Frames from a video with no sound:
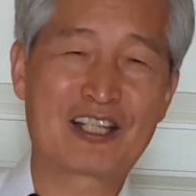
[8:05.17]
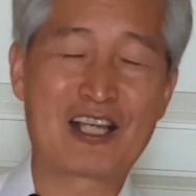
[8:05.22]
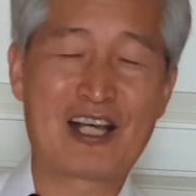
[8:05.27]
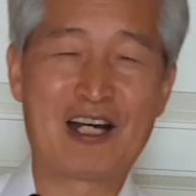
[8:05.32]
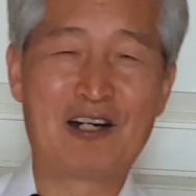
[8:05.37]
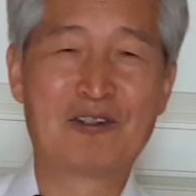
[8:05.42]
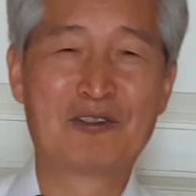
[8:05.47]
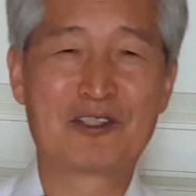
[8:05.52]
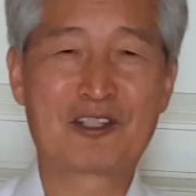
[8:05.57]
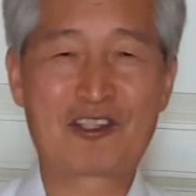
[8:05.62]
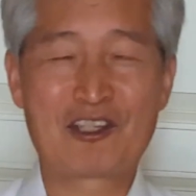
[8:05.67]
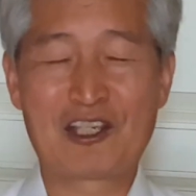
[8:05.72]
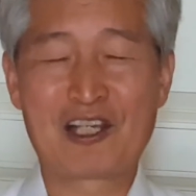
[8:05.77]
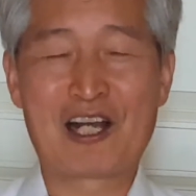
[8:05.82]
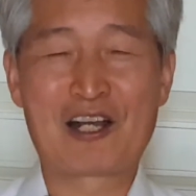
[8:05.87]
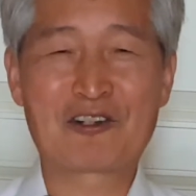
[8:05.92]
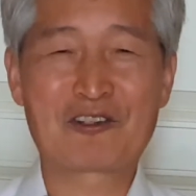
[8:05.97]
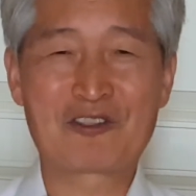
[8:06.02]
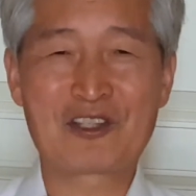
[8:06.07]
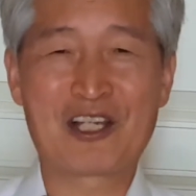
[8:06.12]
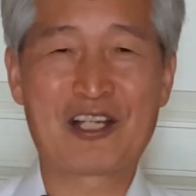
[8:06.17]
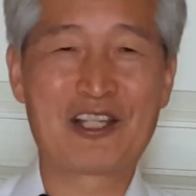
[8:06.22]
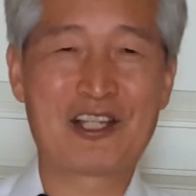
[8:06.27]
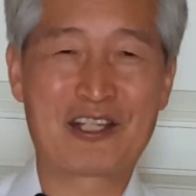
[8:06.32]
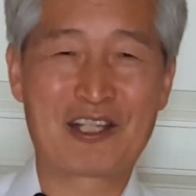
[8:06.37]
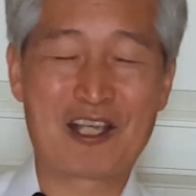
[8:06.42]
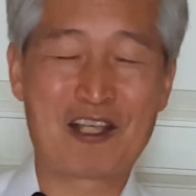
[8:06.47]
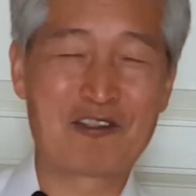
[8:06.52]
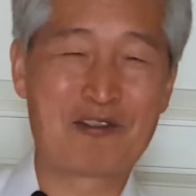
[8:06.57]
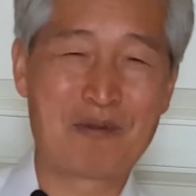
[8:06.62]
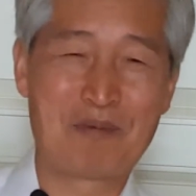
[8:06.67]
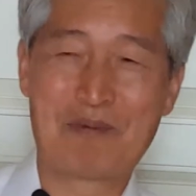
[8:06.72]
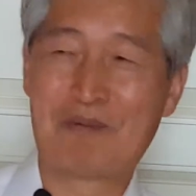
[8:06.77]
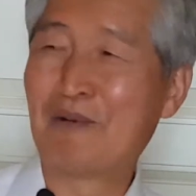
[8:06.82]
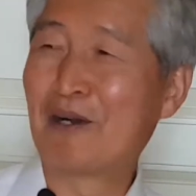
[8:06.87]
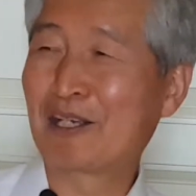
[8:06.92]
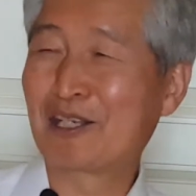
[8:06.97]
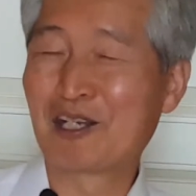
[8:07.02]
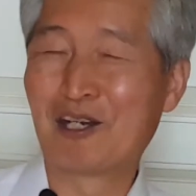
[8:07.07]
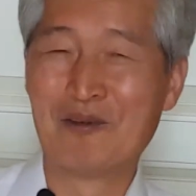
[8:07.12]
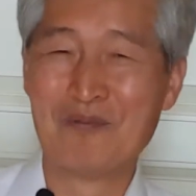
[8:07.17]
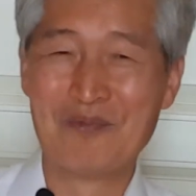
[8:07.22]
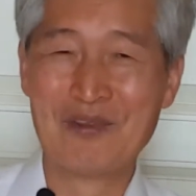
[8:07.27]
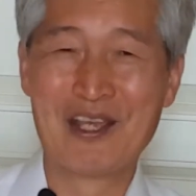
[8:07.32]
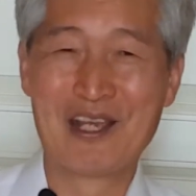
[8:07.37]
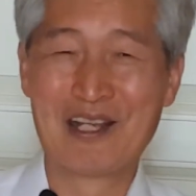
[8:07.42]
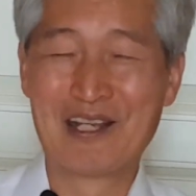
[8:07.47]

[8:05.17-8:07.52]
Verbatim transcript: 하온 귀하고 귀하나 예수 피밖에 없네